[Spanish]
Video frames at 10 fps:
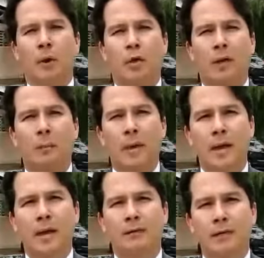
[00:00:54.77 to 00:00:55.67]
Pero
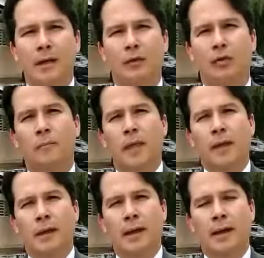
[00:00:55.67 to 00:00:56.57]
también es cierto
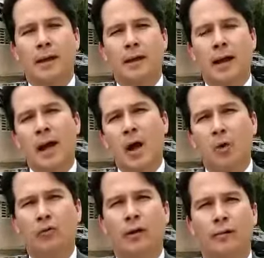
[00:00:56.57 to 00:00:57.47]
que la Caja
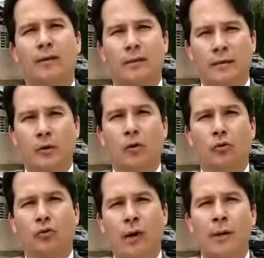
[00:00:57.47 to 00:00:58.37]
Costarricense del Seguro
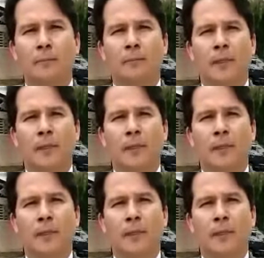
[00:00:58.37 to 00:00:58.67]
Social